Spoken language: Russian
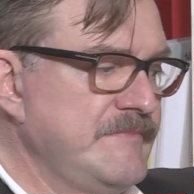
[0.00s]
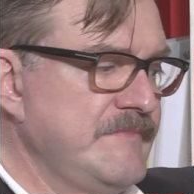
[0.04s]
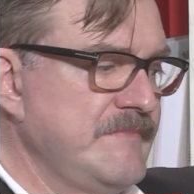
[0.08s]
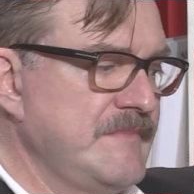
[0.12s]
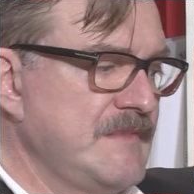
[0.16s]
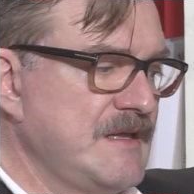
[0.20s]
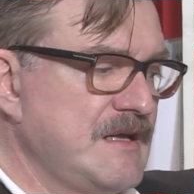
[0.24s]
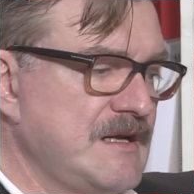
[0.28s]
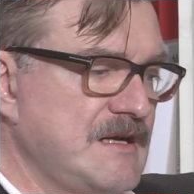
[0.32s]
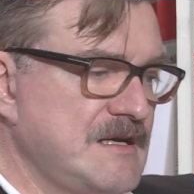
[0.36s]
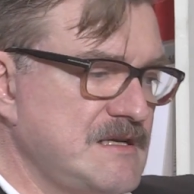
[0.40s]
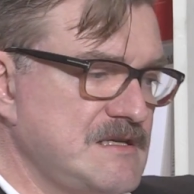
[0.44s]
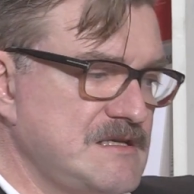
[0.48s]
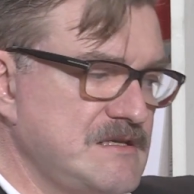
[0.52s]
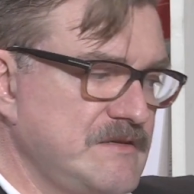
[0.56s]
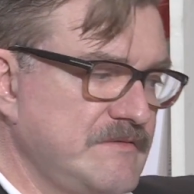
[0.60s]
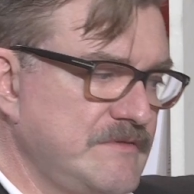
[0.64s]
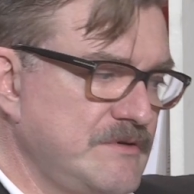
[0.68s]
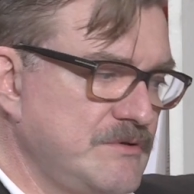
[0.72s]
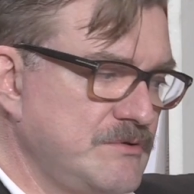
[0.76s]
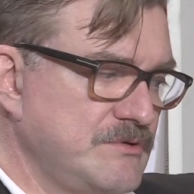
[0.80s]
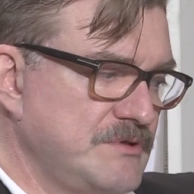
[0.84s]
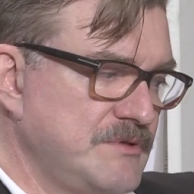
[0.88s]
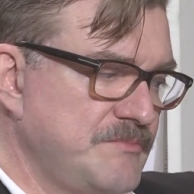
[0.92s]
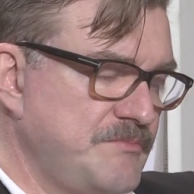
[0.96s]
разного
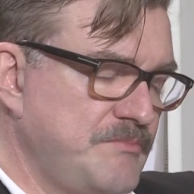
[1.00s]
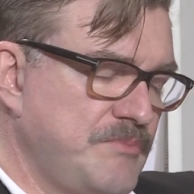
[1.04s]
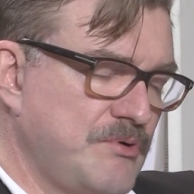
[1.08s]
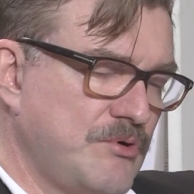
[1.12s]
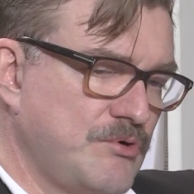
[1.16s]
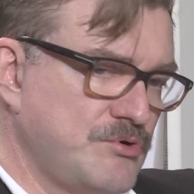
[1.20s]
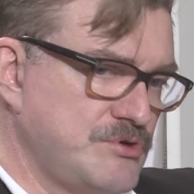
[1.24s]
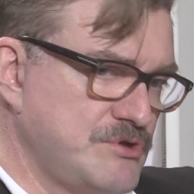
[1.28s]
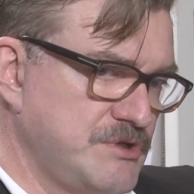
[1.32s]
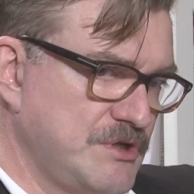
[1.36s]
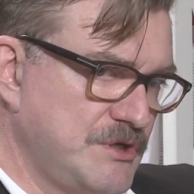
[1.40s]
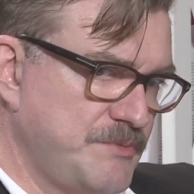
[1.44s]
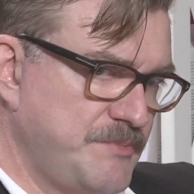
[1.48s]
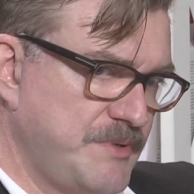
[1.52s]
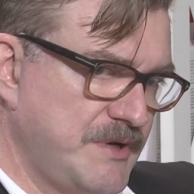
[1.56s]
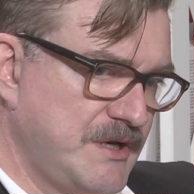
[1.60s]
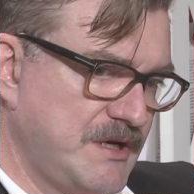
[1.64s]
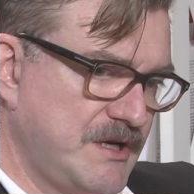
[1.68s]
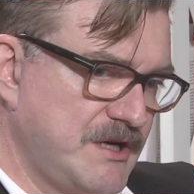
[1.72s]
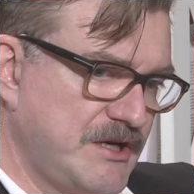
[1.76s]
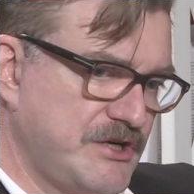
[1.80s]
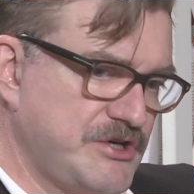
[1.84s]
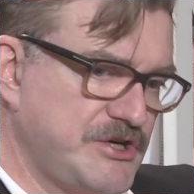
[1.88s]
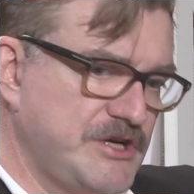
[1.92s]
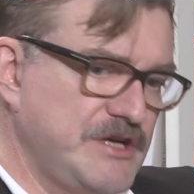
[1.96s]
рода прошлых
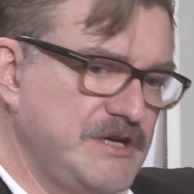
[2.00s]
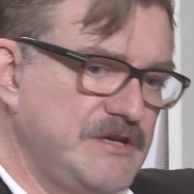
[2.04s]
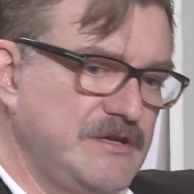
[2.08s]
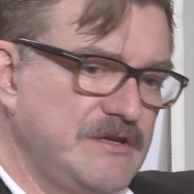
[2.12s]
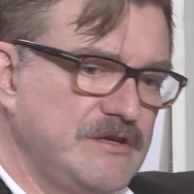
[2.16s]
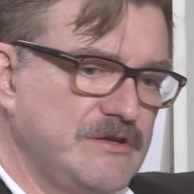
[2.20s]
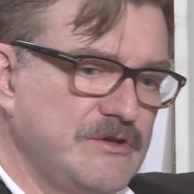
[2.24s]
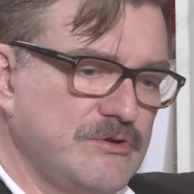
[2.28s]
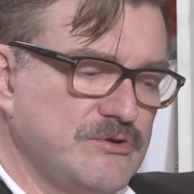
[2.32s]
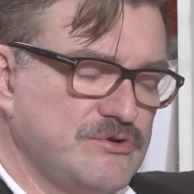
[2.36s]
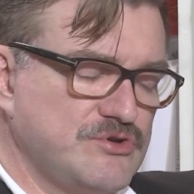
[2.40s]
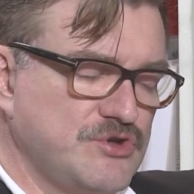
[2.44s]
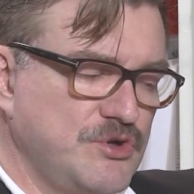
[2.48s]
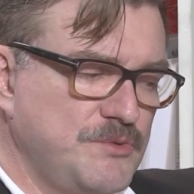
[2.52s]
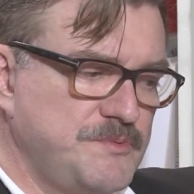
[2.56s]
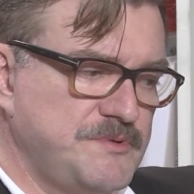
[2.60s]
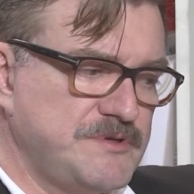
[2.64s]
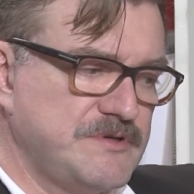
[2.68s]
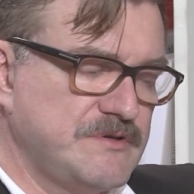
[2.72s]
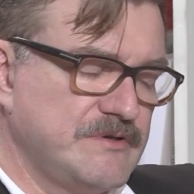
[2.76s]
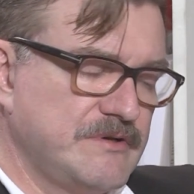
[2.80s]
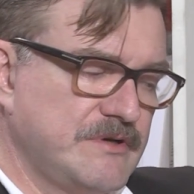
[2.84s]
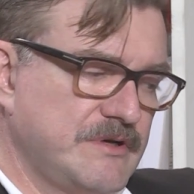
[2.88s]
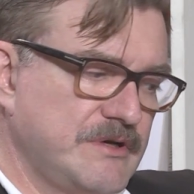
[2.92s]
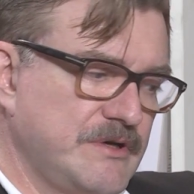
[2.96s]
прегрешений, ее
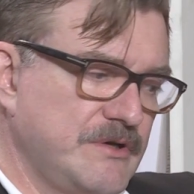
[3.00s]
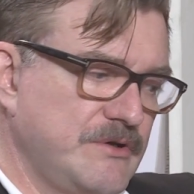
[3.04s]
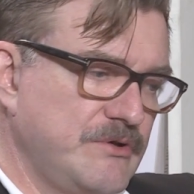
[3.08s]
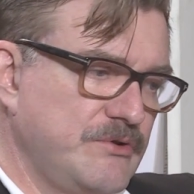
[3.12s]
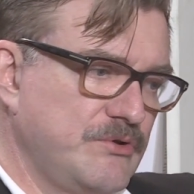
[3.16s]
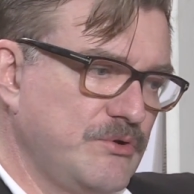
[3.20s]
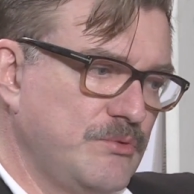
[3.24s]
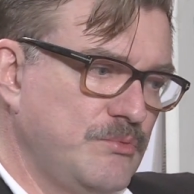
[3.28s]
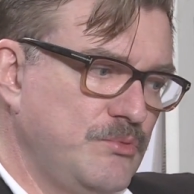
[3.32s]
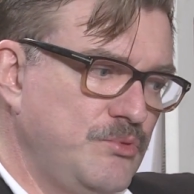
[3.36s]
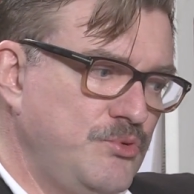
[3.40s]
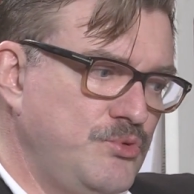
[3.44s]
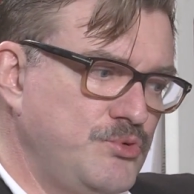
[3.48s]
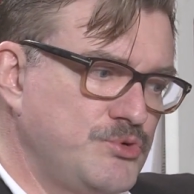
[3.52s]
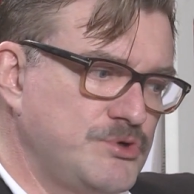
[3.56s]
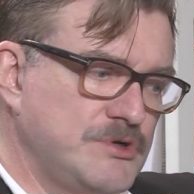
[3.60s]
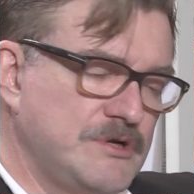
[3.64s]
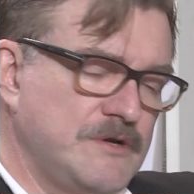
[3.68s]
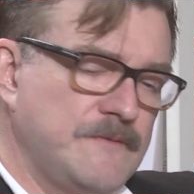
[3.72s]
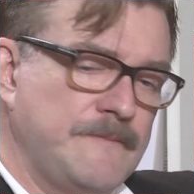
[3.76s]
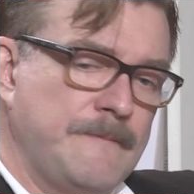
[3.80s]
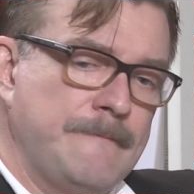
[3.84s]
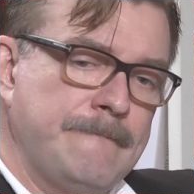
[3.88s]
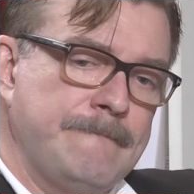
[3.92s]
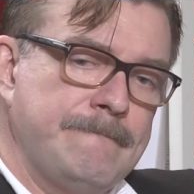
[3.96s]
собственных и ее
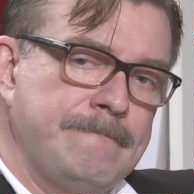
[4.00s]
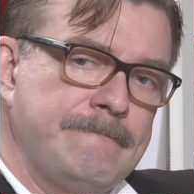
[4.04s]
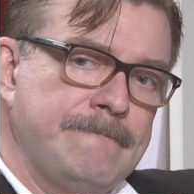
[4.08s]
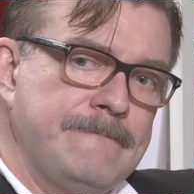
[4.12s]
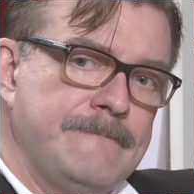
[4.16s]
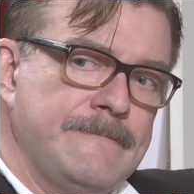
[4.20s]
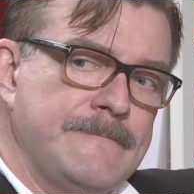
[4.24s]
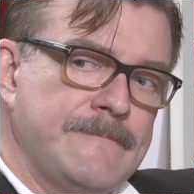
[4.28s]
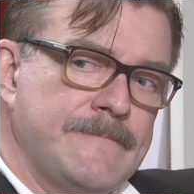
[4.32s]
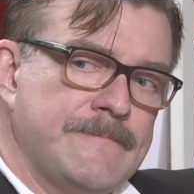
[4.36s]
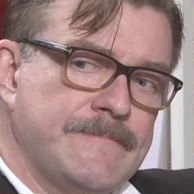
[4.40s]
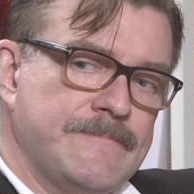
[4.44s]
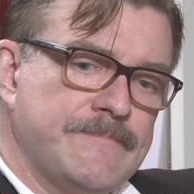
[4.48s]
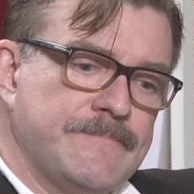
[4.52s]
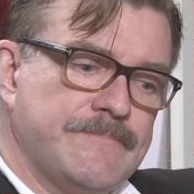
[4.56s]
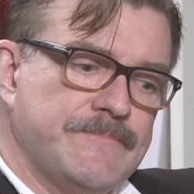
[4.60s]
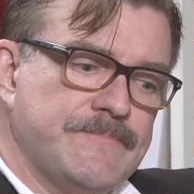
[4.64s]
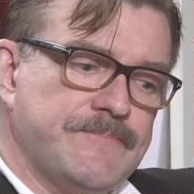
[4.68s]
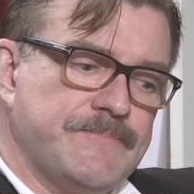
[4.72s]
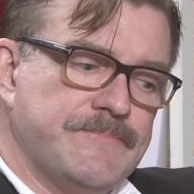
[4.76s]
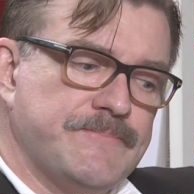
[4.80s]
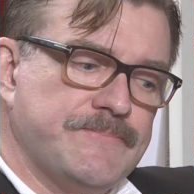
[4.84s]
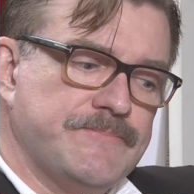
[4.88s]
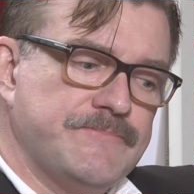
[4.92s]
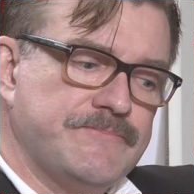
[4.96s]
мужа.
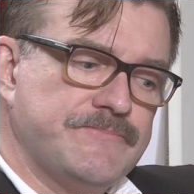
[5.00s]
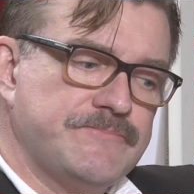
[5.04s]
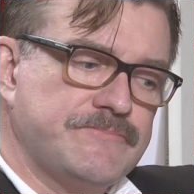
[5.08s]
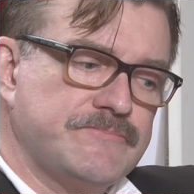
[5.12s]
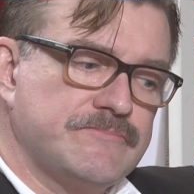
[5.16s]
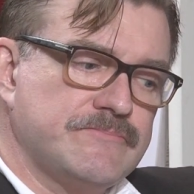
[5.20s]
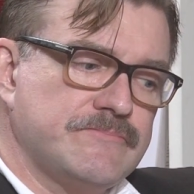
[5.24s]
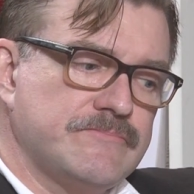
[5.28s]
Но